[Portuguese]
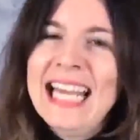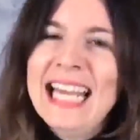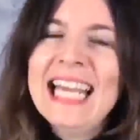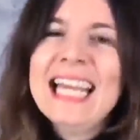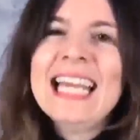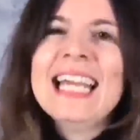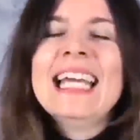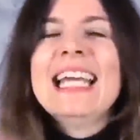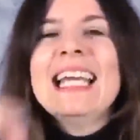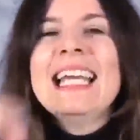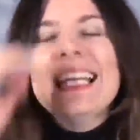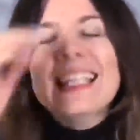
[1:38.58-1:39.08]

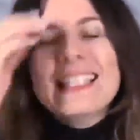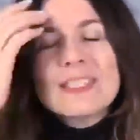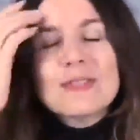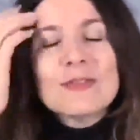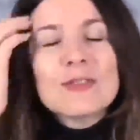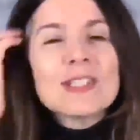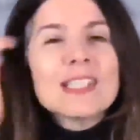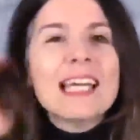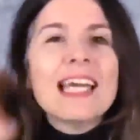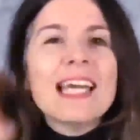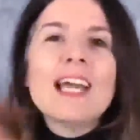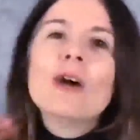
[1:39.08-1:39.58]
né?
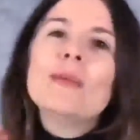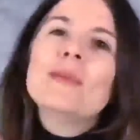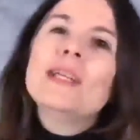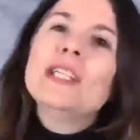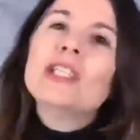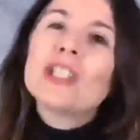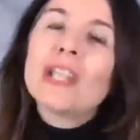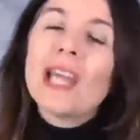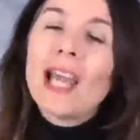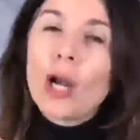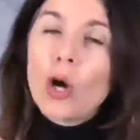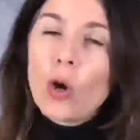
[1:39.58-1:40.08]
Se você
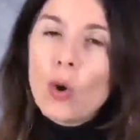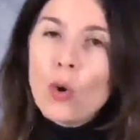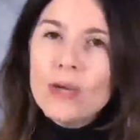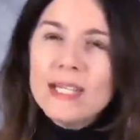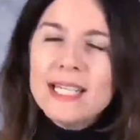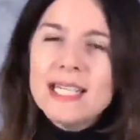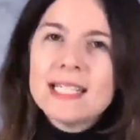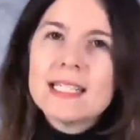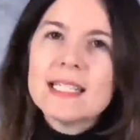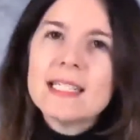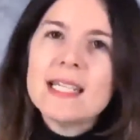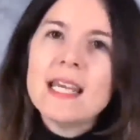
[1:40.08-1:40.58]
realmente quer
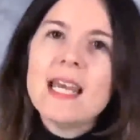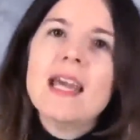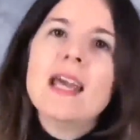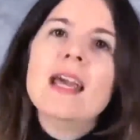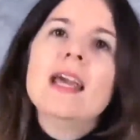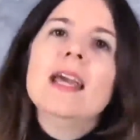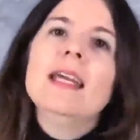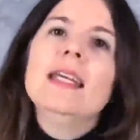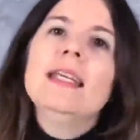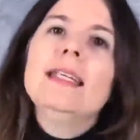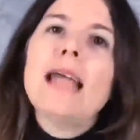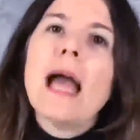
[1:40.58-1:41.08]
conhecer